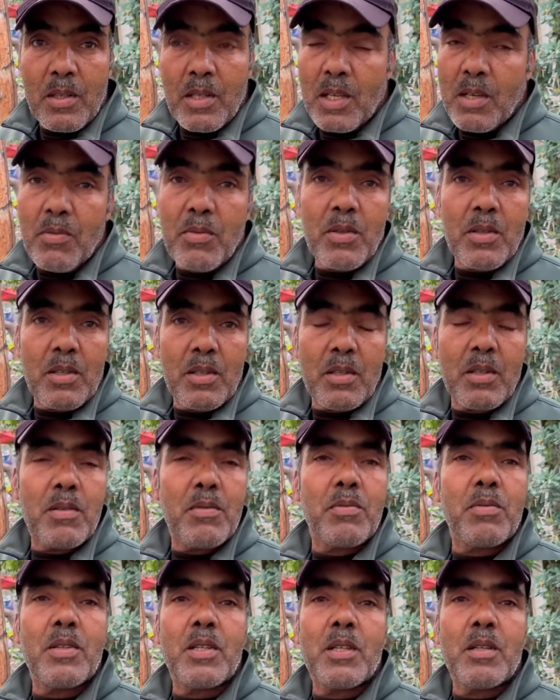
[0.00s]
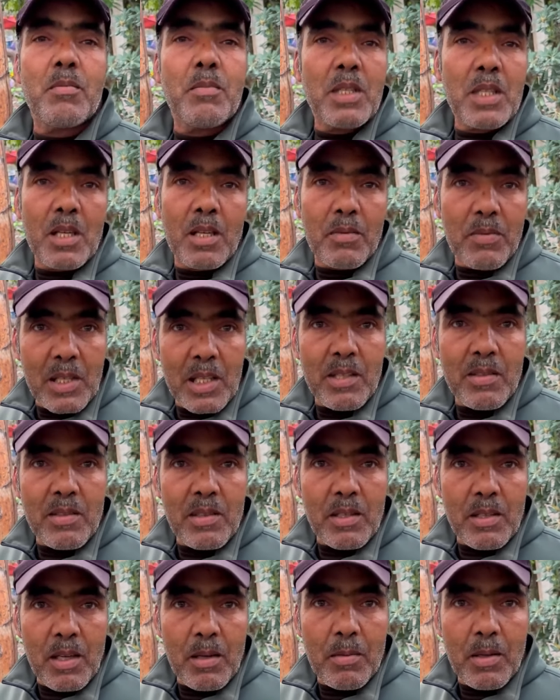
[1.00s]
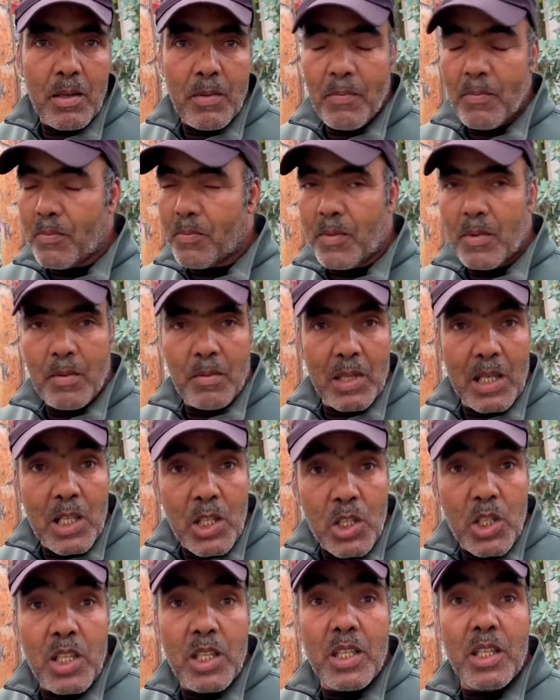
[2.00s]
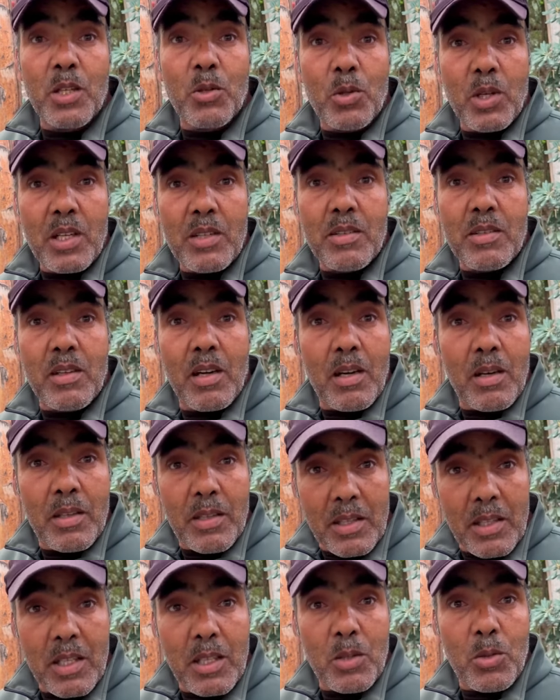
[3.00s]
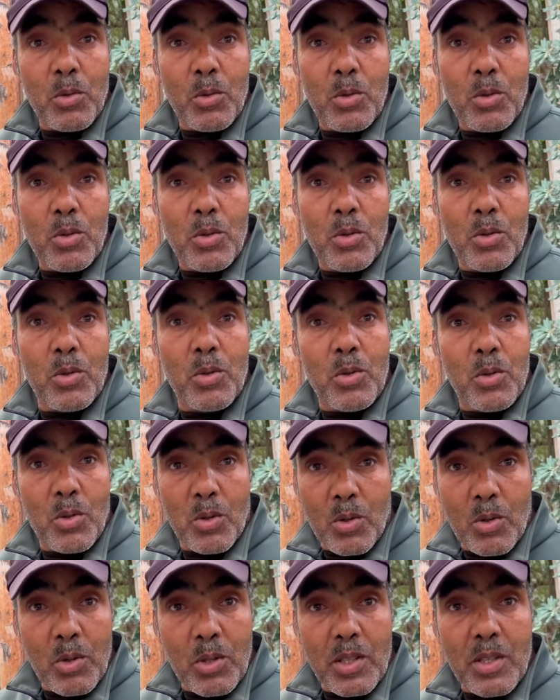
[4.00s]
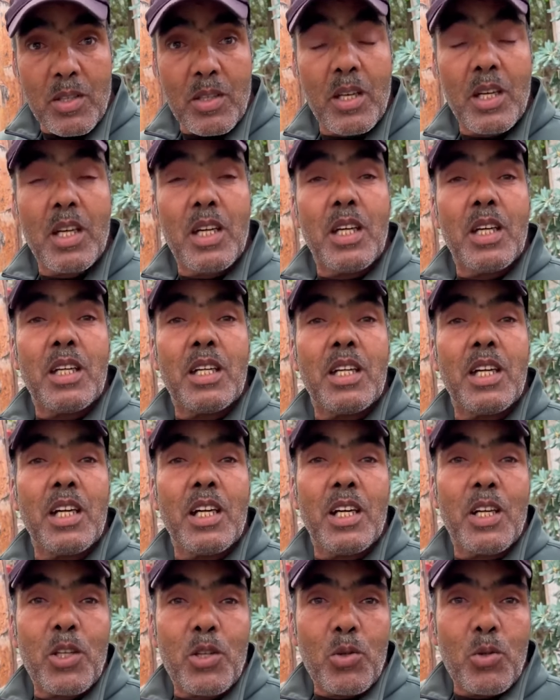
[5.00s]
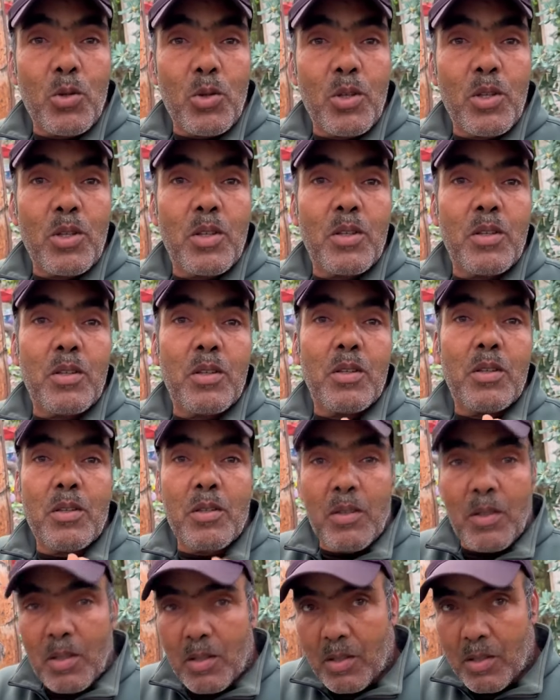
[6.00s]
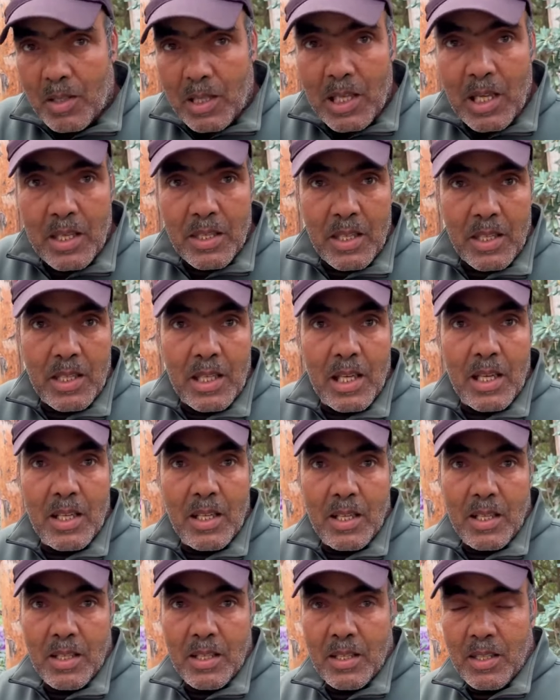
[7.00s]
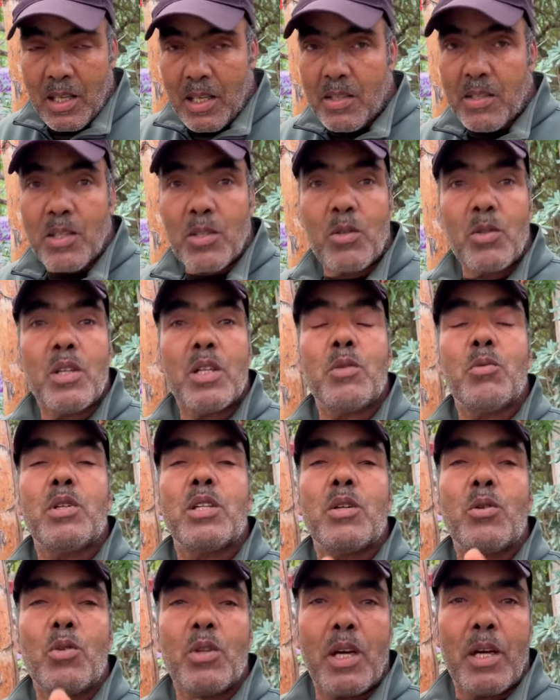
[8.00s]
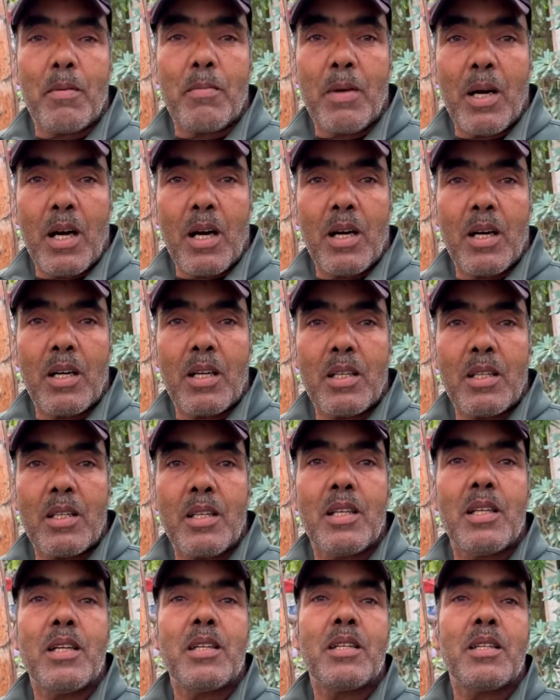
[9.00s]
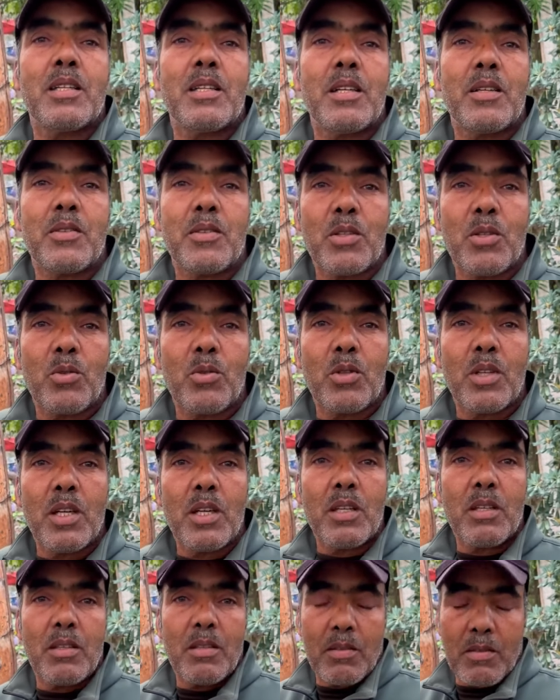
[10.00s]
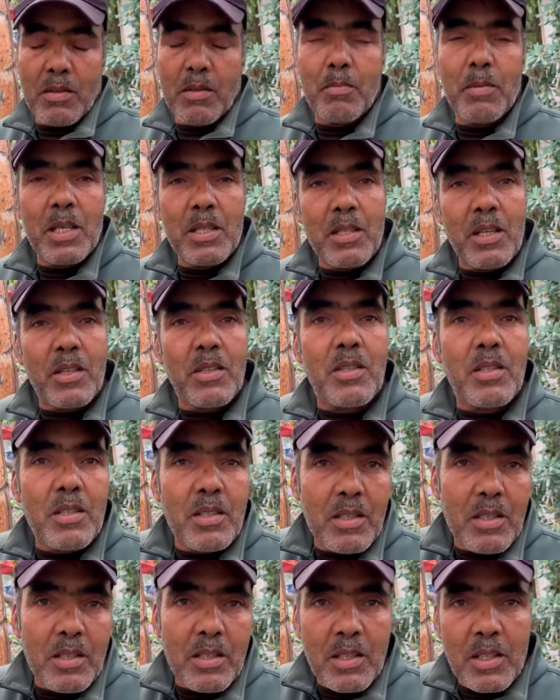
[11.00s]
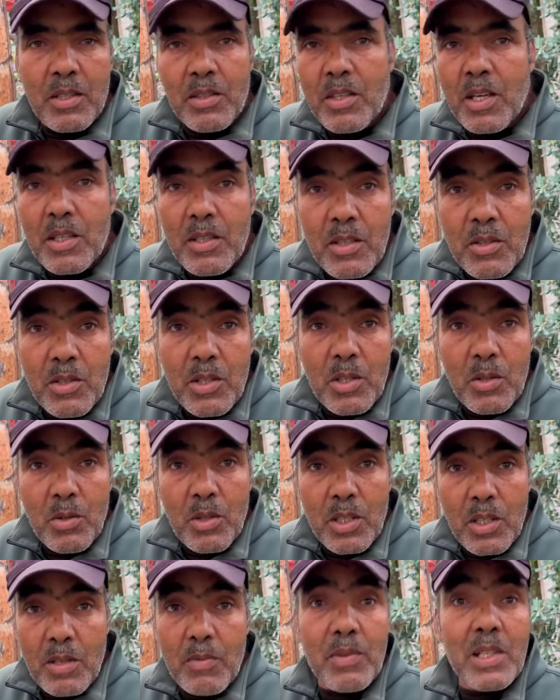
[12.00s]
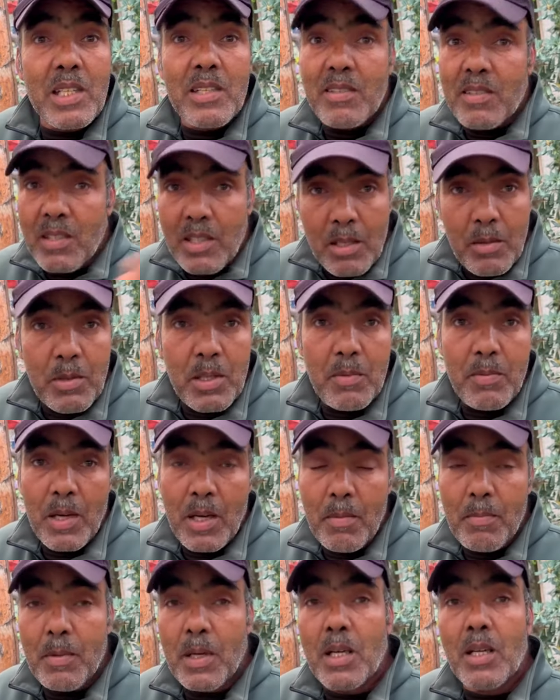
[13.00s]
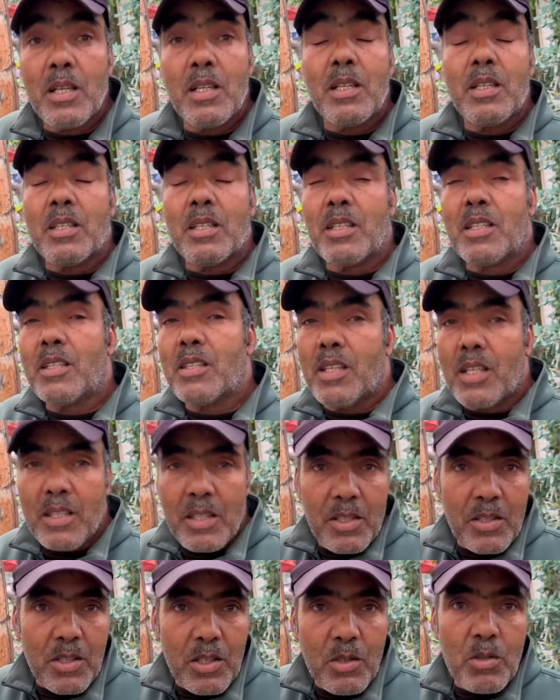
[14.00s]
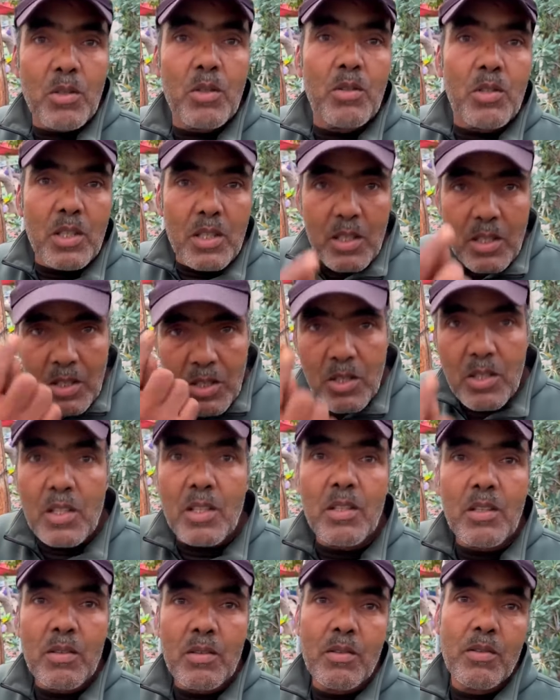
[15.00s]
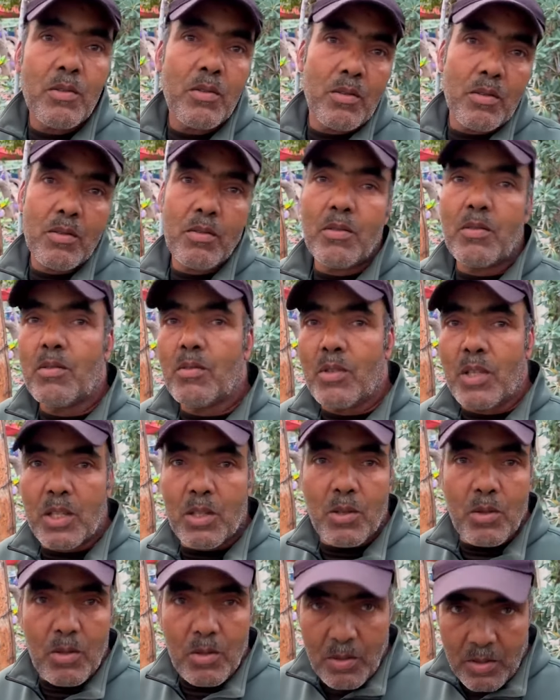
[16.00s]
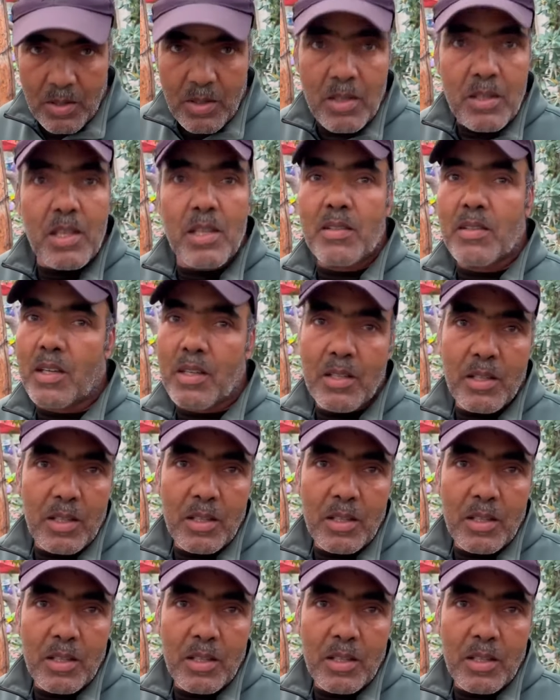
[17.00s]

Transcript: كيف كيف مثلا فلسطين دابا واحد جنين وغزة النيت والقدس كيغرسوا ثلاثة ديال ديال الزيتونات ويديروا كرمة ثلاثة ديال الزيتونات مازال تقن ثلاثة زيتونين الفلسطينيين بصفة عامة تقن زيتونين واش تقنيش جدا ممتازة ممتازة